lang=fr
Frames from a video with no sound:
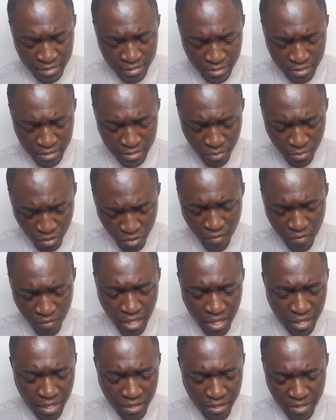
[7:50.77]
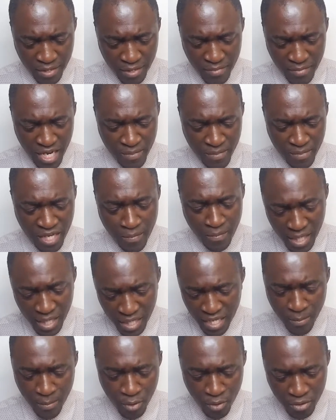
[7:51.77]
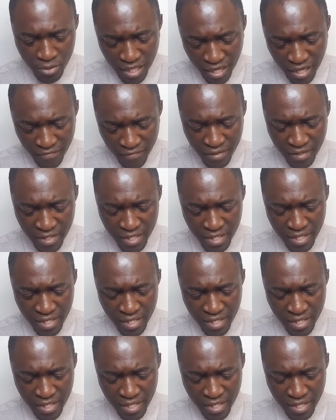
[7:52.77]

Je pense que voilà, les bien-aimés qui m'étaient un peu le savent.